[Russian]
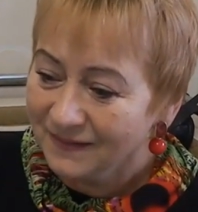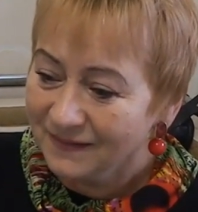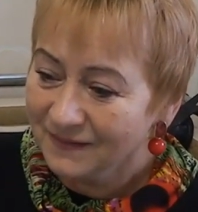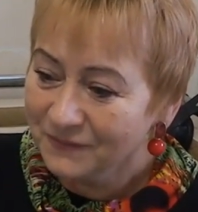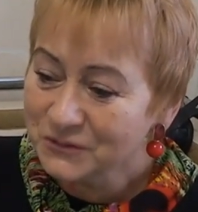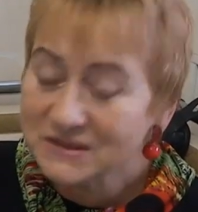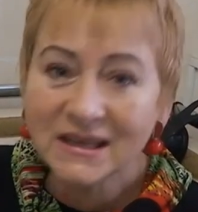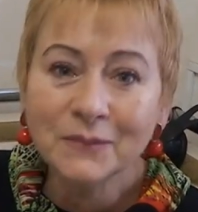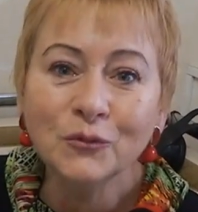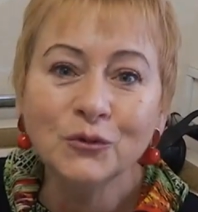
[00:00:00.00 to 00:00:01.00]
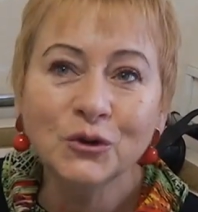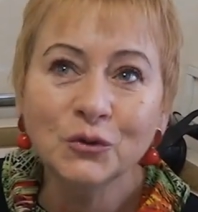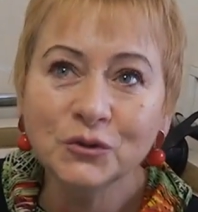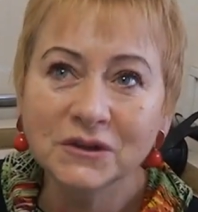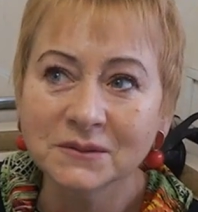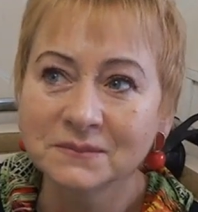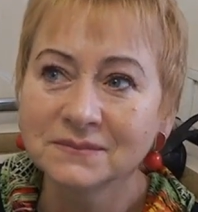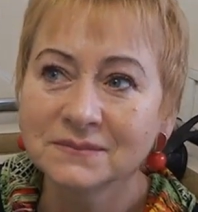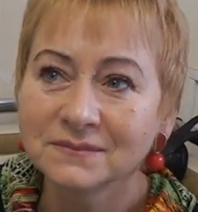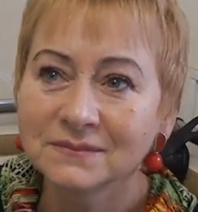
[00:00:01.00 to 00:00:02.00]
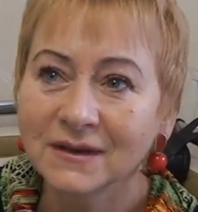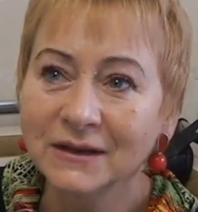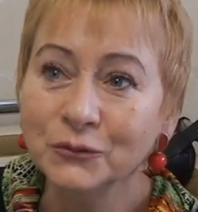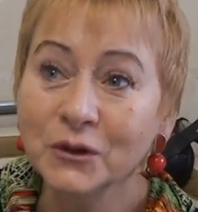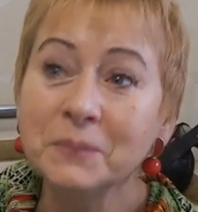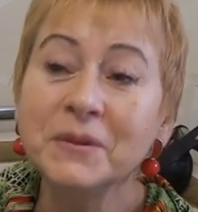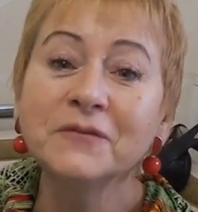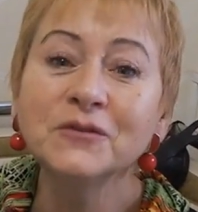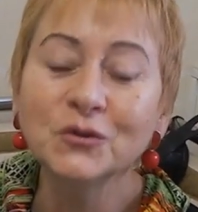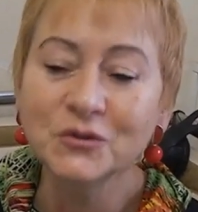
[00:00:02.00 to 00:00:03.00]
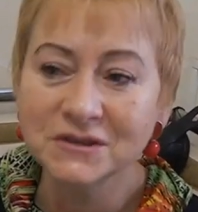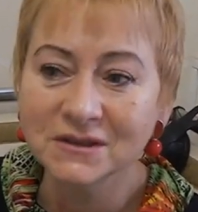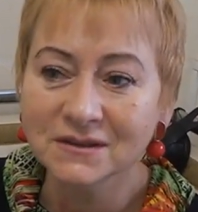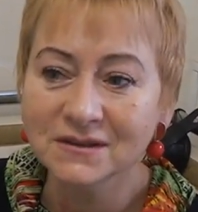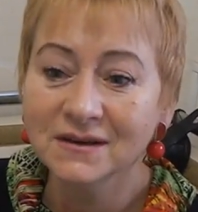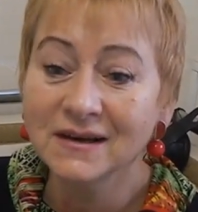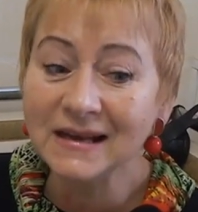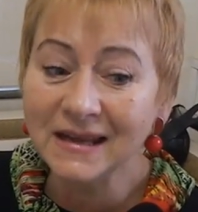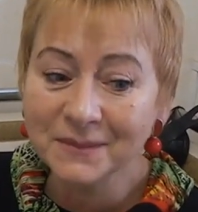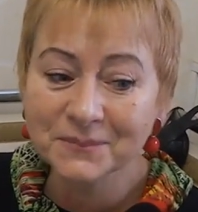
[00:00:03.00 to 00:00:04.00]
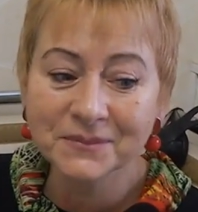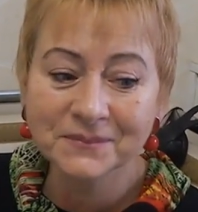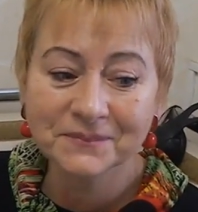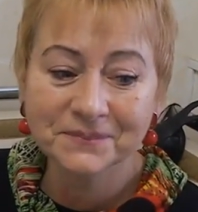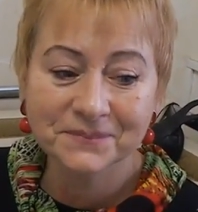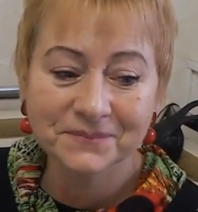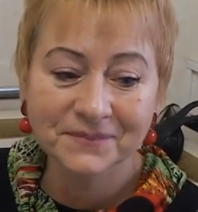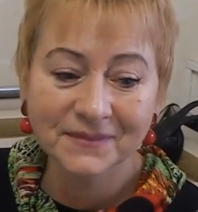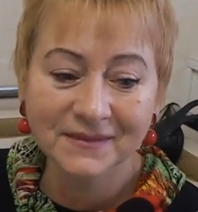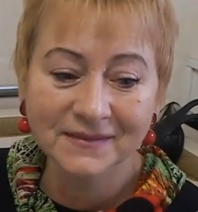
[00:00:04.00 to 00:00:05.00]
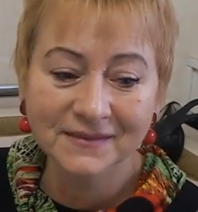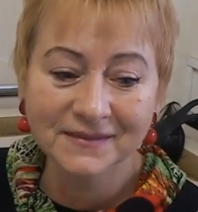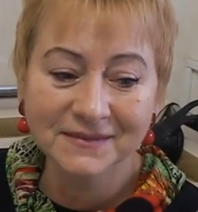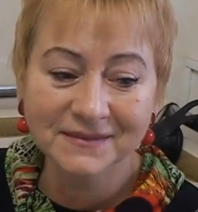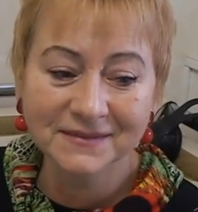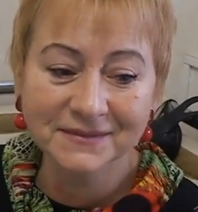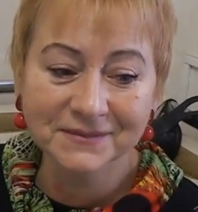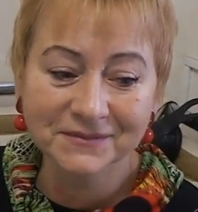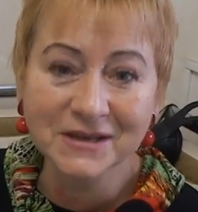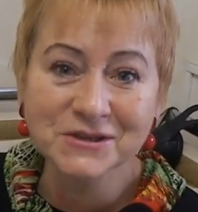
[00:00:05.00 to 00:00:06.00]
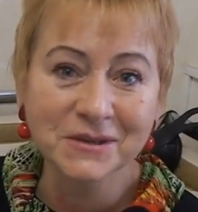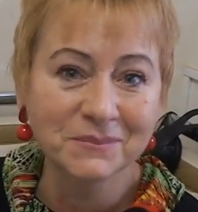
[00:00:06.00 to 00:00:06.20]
вот тем уютом, который привносит хлеб в дачный